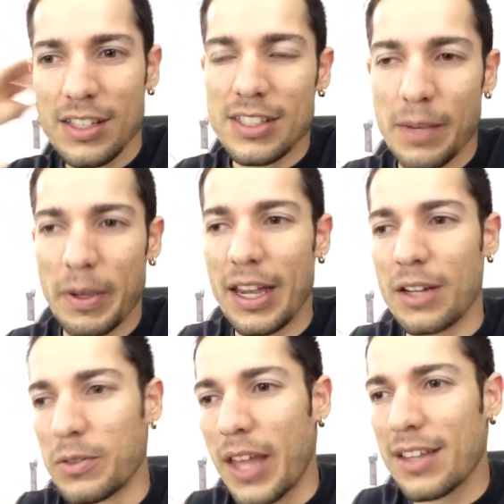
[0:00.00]
se ve
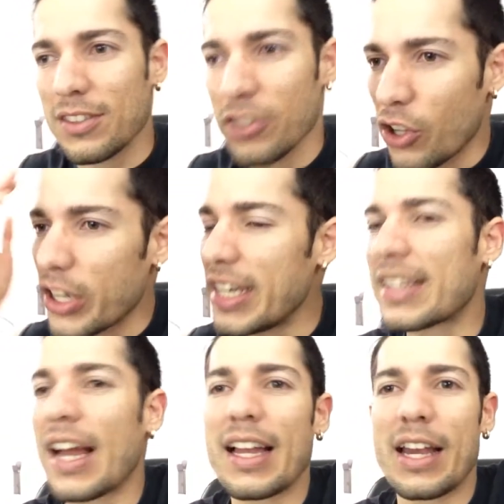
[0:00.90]
una
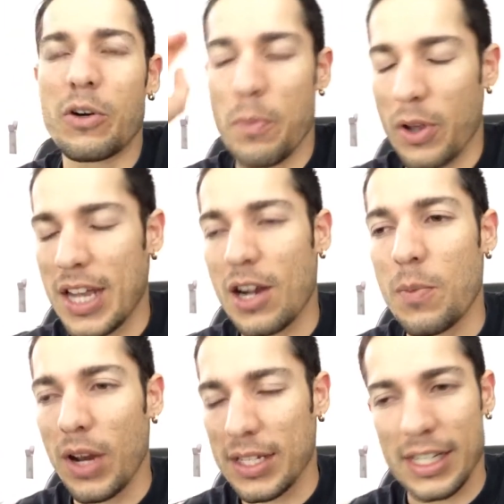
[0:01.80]
doñita quejumbrosa
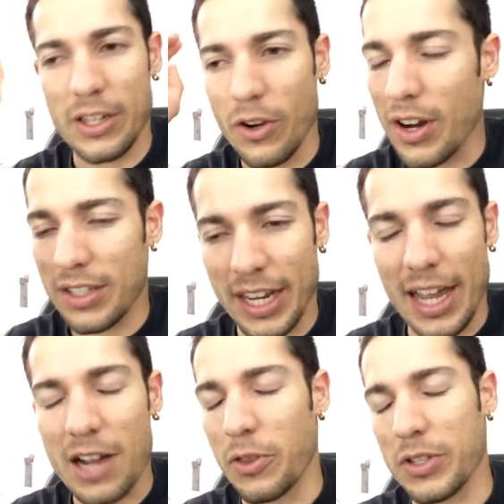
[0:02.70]
como las que yo llegué
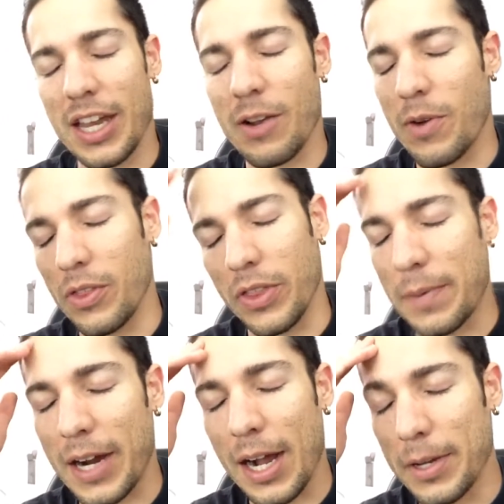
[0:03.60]
a conocer cuando
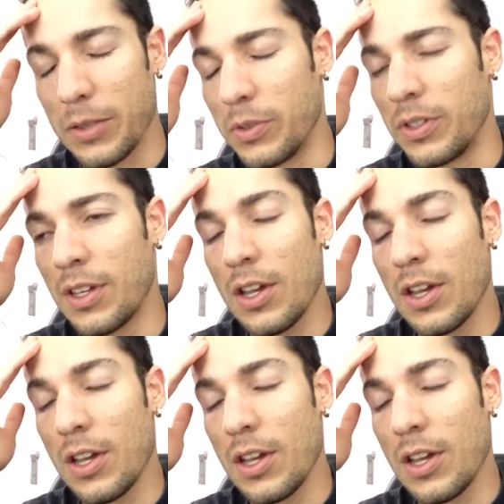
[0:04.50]
trabajaba en un,